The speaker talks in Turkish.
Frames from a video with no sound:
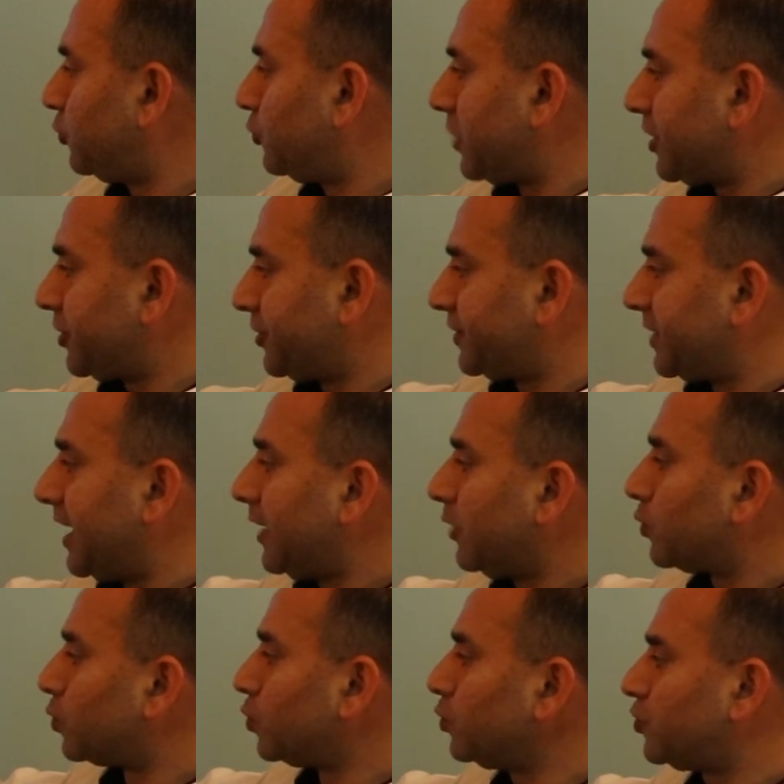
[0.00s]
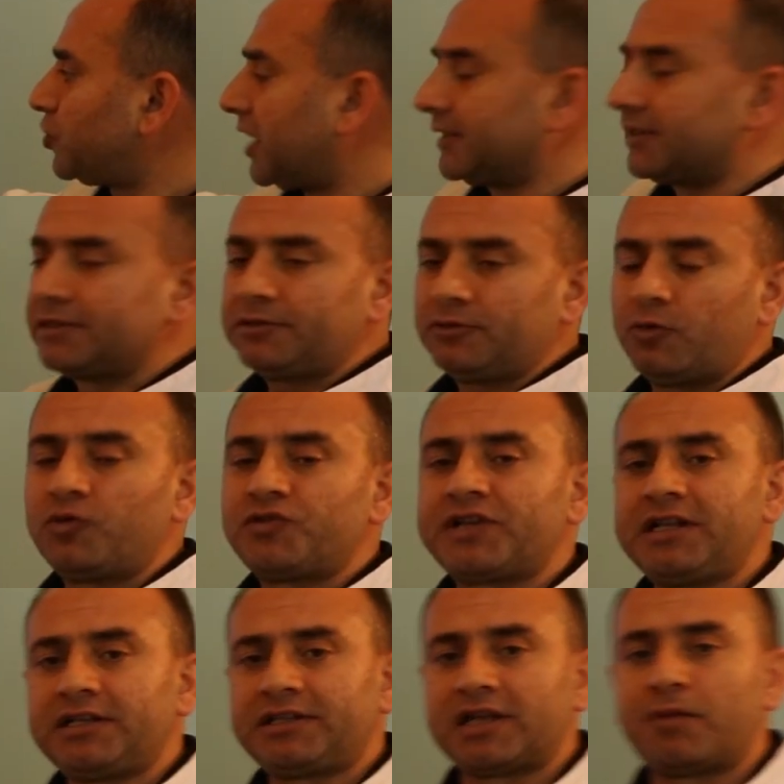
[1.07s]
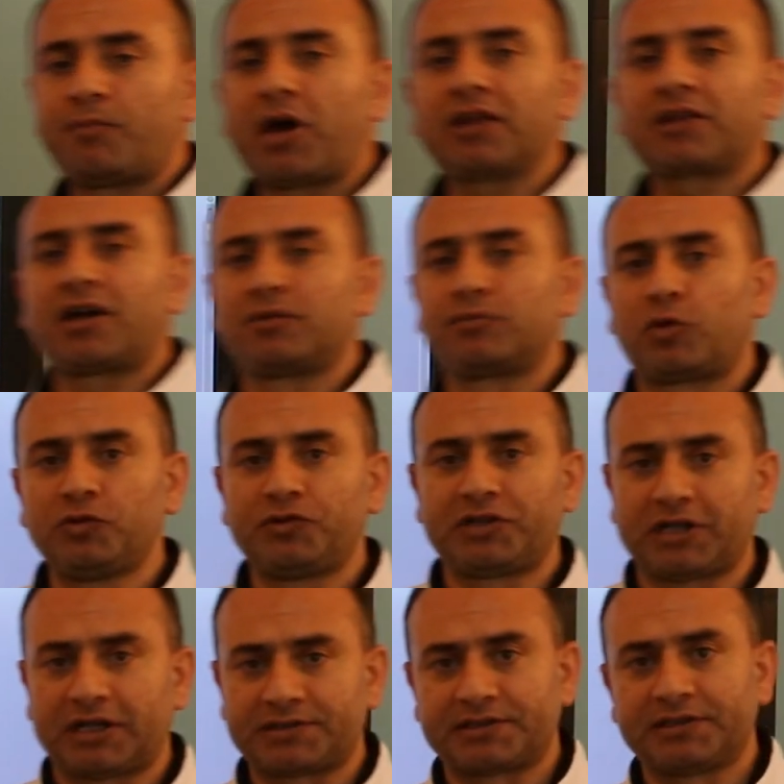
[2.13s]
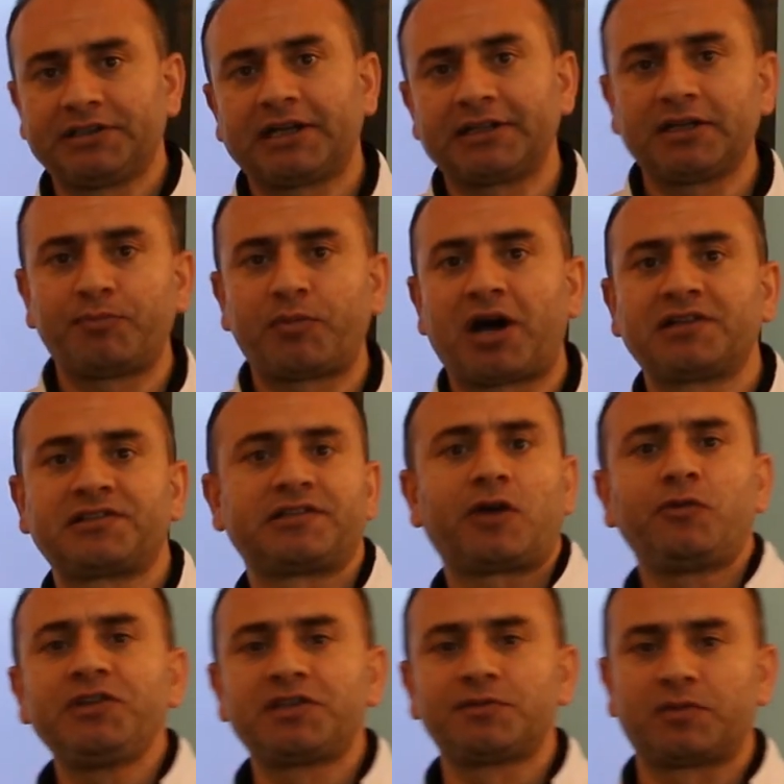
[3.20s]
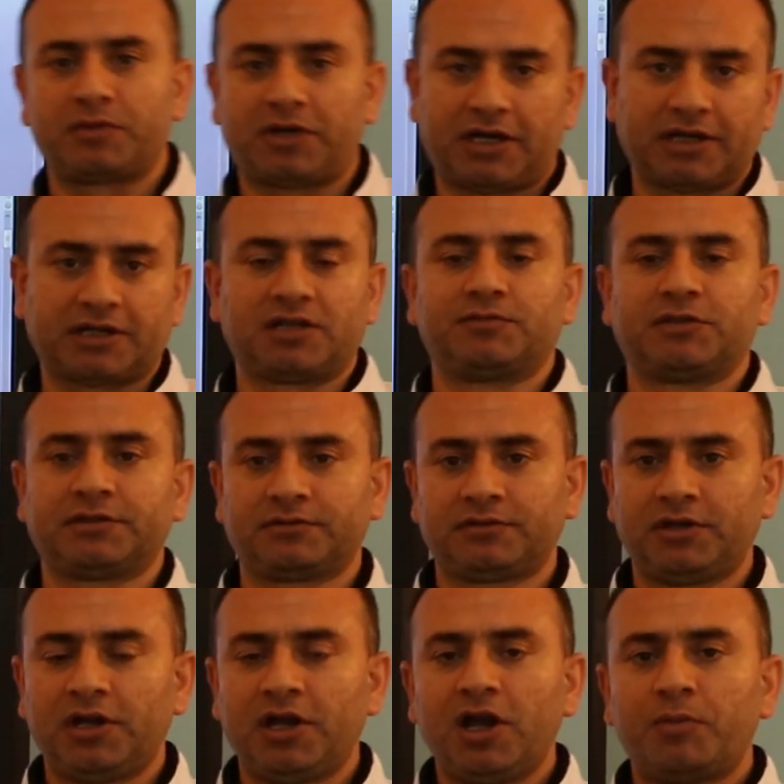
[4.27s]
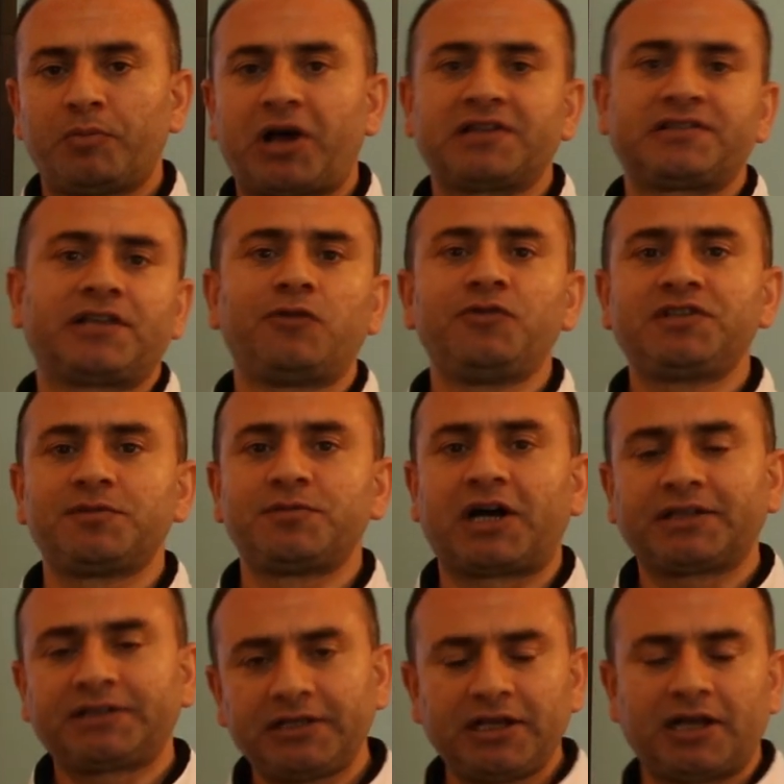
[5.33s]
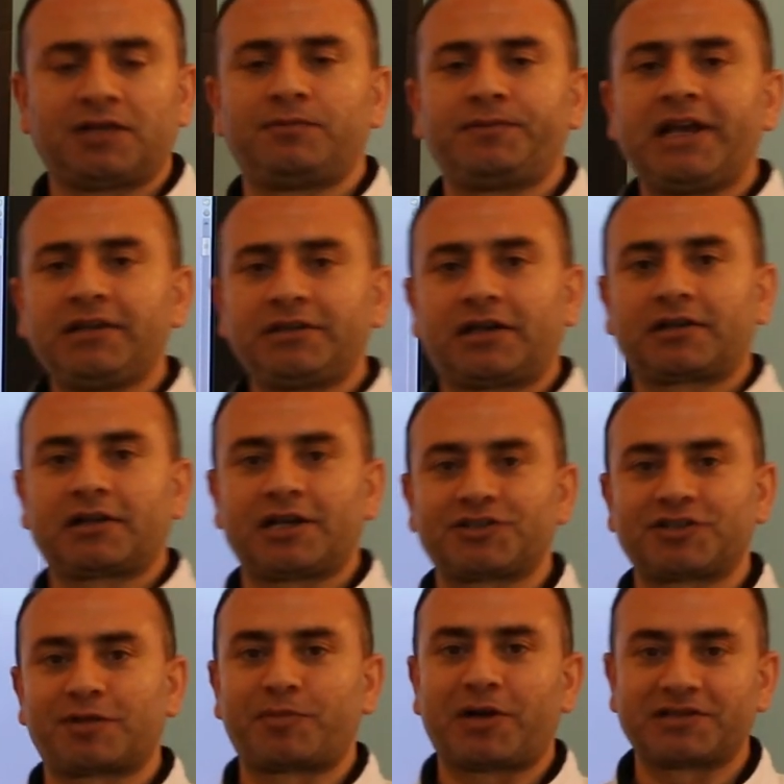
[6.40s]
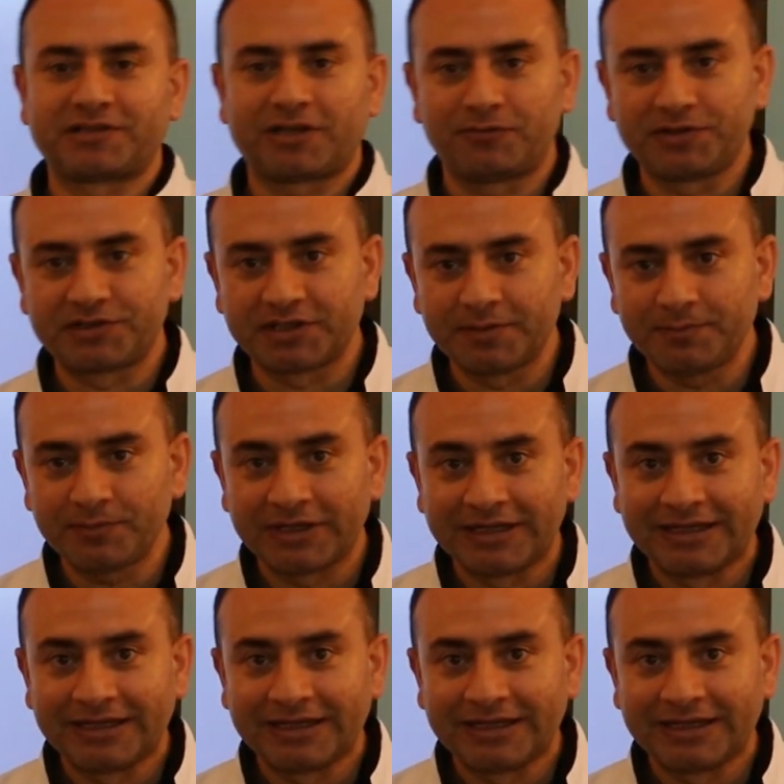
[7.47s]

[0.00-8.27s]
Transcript: süreç ise Rusya'nın özellikle Balkan politikası yani Panslavizm akımı. Panslavizmi hatırlayalım. Neydi arkadaşlar Panslavizm?